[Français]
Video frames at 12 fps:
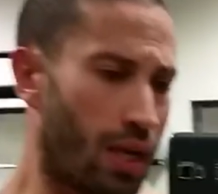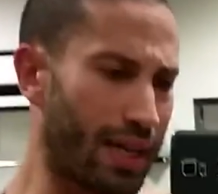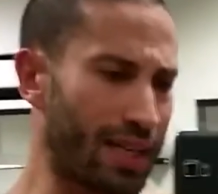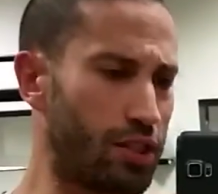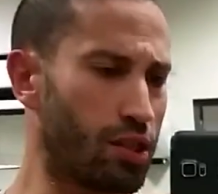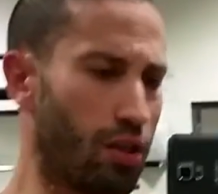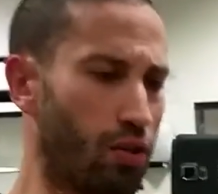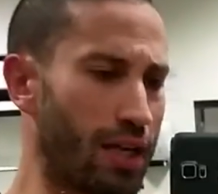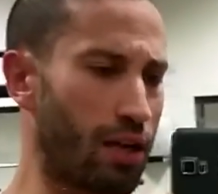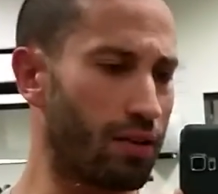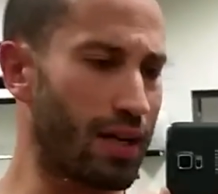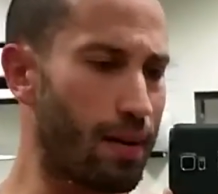Et qu'un shaker de
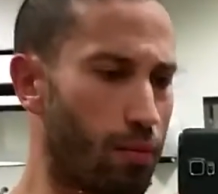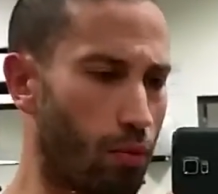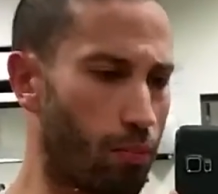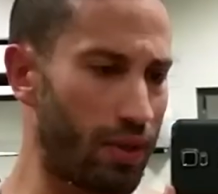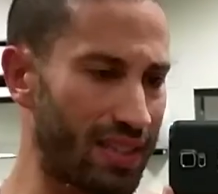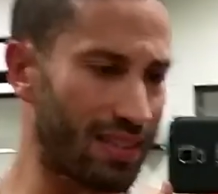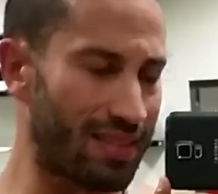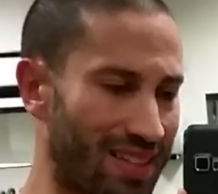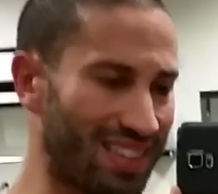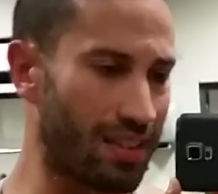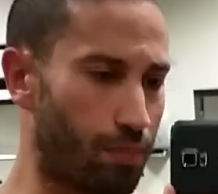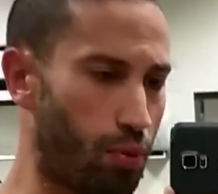40 grammes, on peut
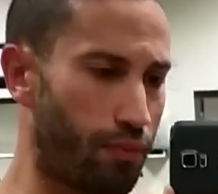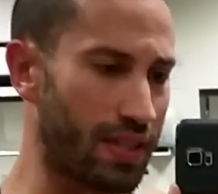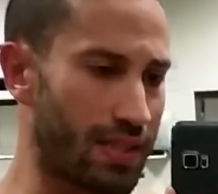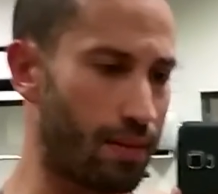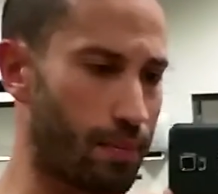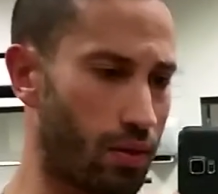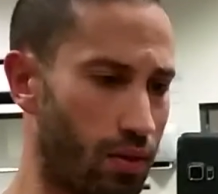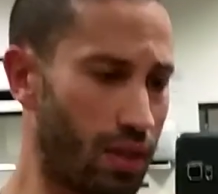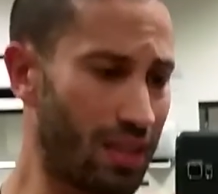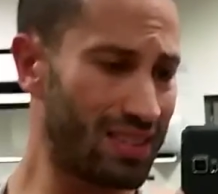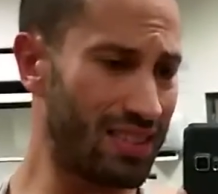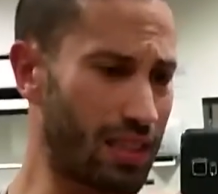les atteindre plus facilement
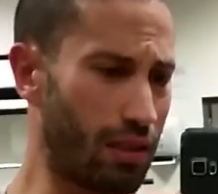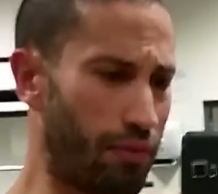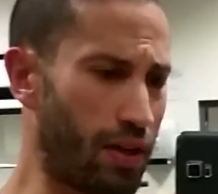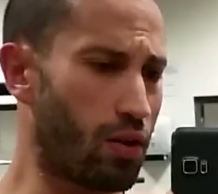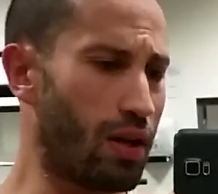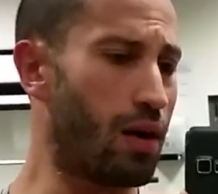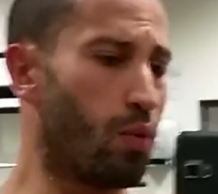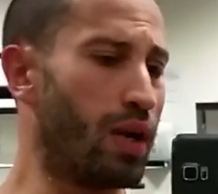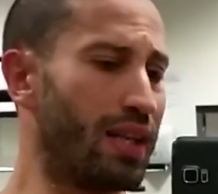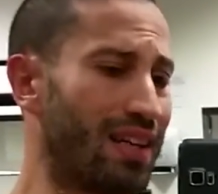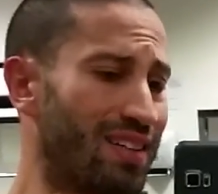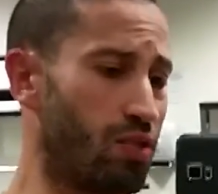ce qui fait que la
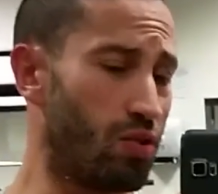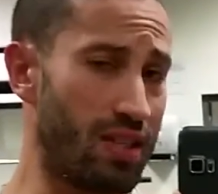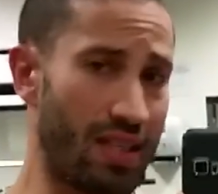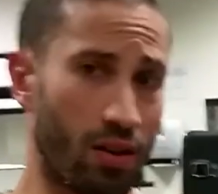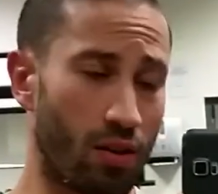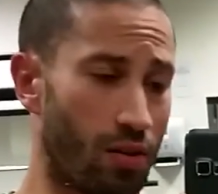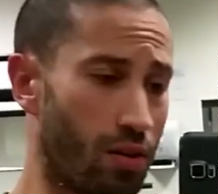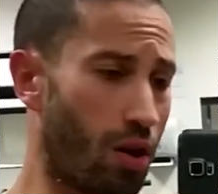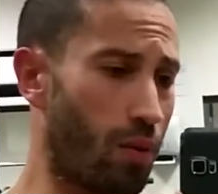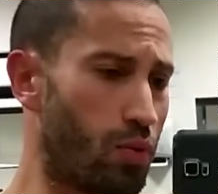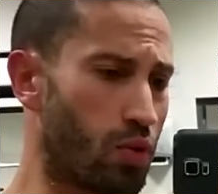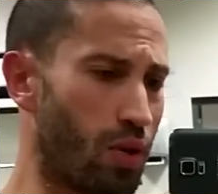whey est très utilisée
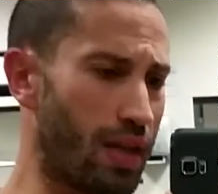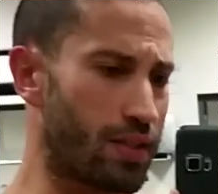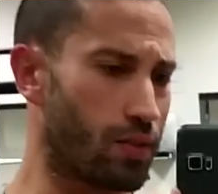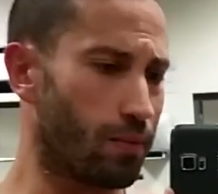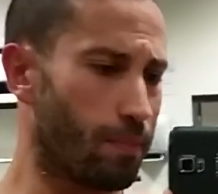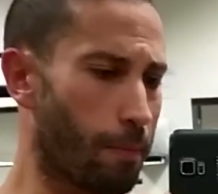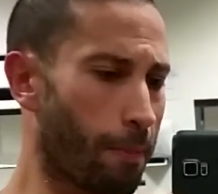en musculation.